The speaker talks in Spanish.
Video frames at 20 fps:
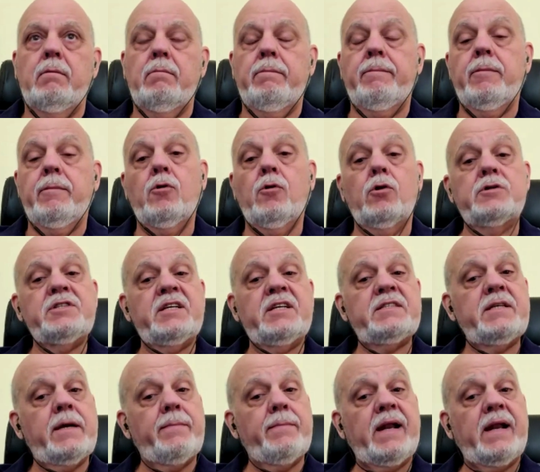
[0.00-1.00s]
ya
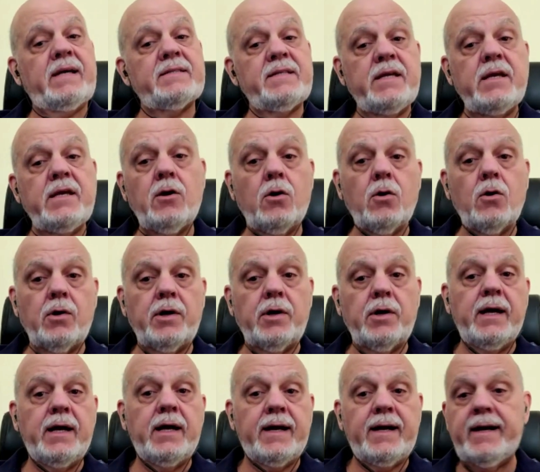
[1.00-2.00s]
sea para 5
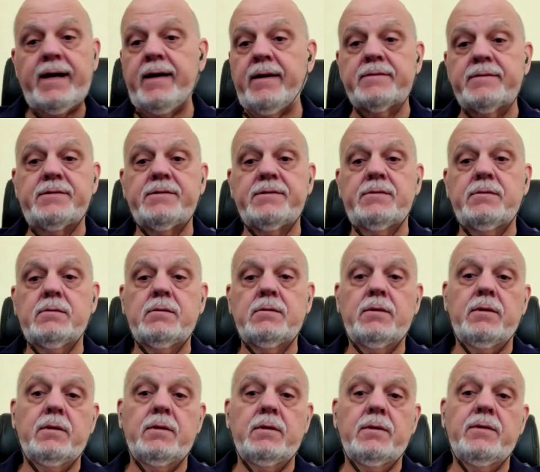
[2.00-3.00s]
GHz
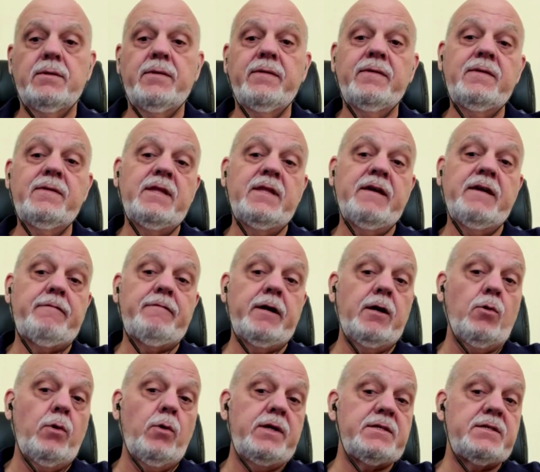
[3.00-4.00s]
de
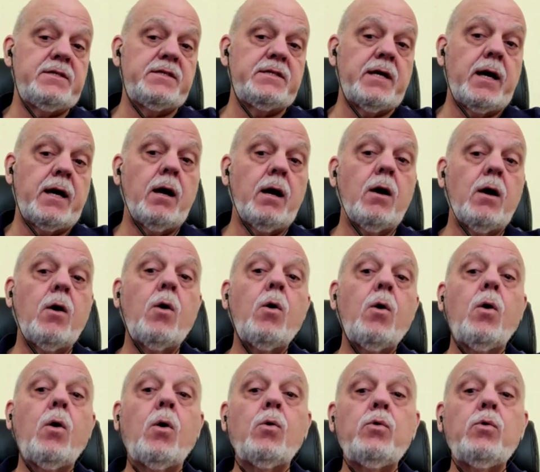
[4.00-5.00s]
frecuencia
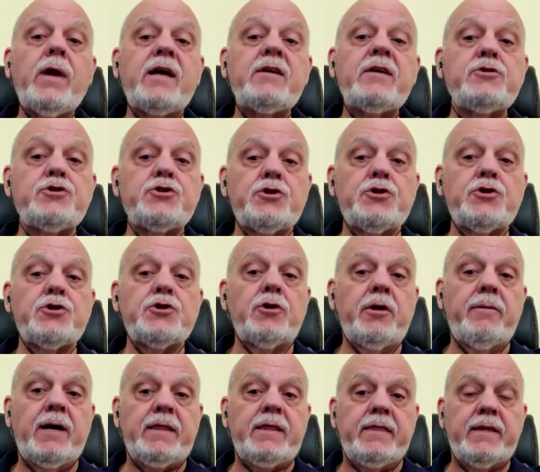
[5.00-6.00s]
o un ancho de
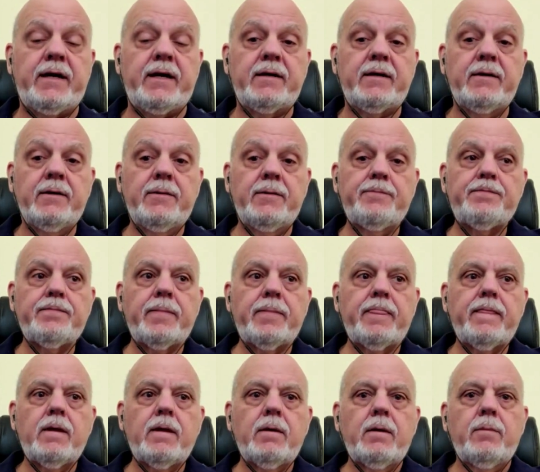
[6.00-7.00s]
banda.
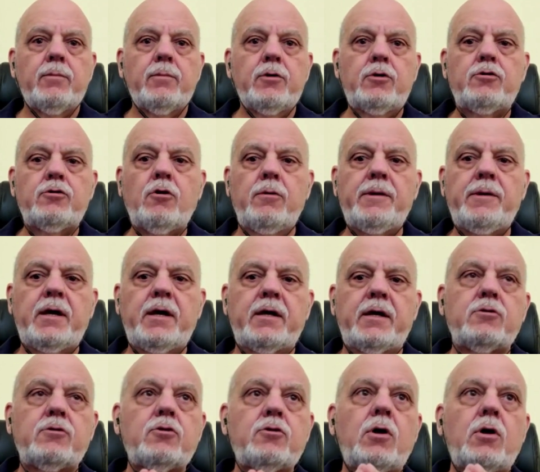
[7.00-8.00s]
Pues no te olvides
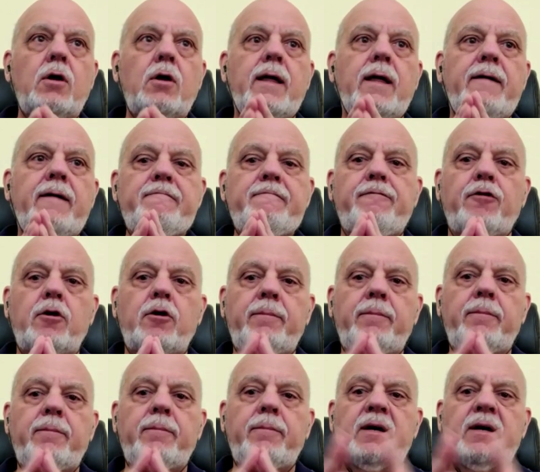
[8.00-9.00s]
que toda la
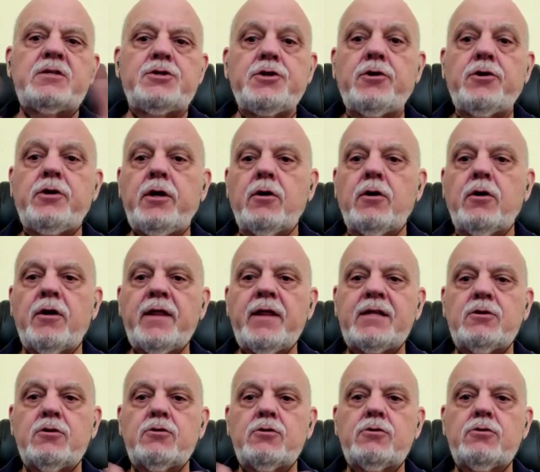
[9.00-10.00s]
información y los
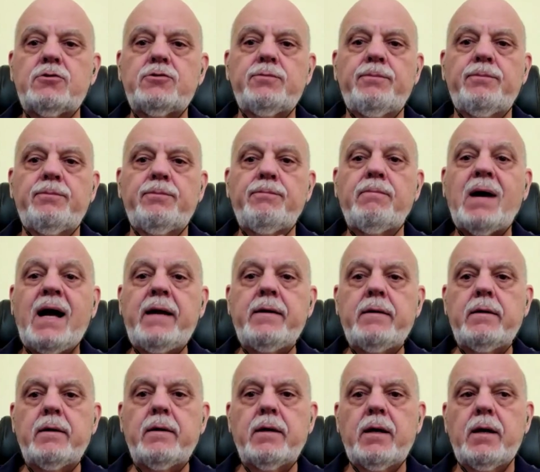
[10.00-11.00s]
datos van
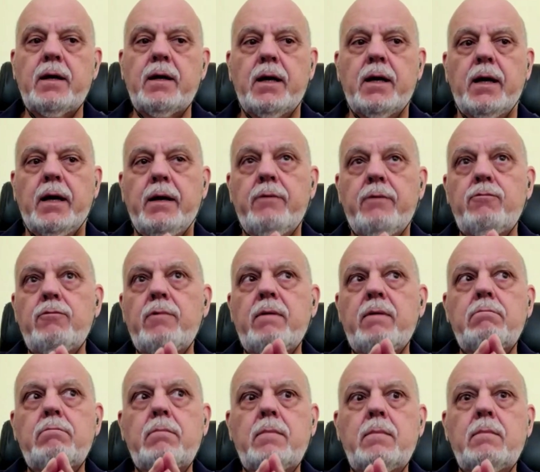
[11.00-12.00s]
en
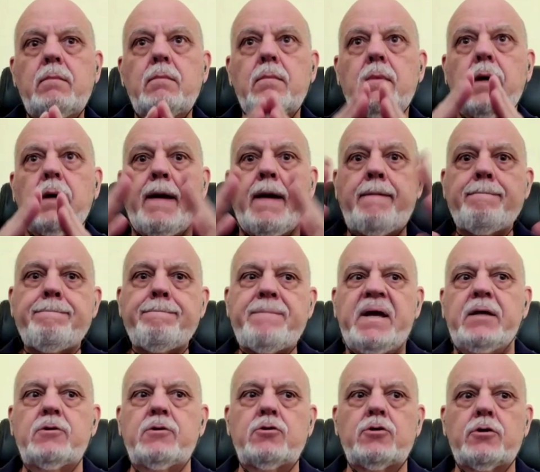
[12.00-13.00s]
un
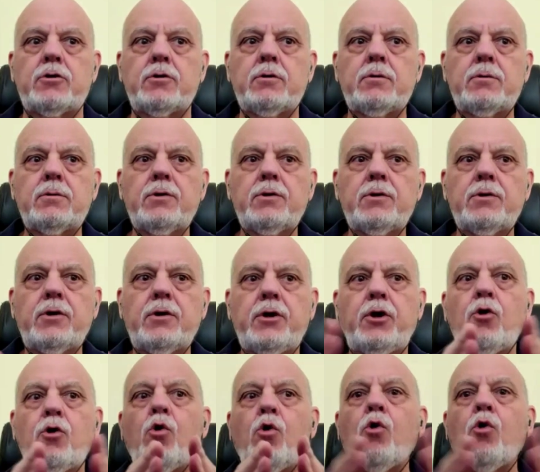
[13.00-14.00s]
espectro que
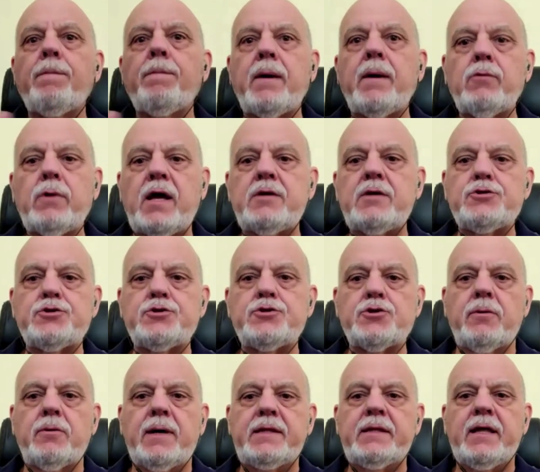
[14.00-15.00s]
ocupa un ancho de
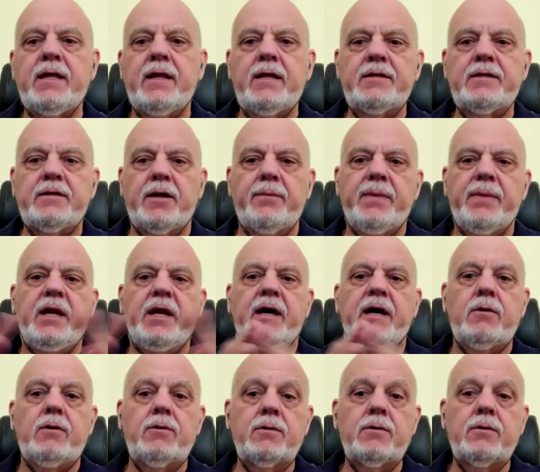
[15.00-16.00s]
banda determinado.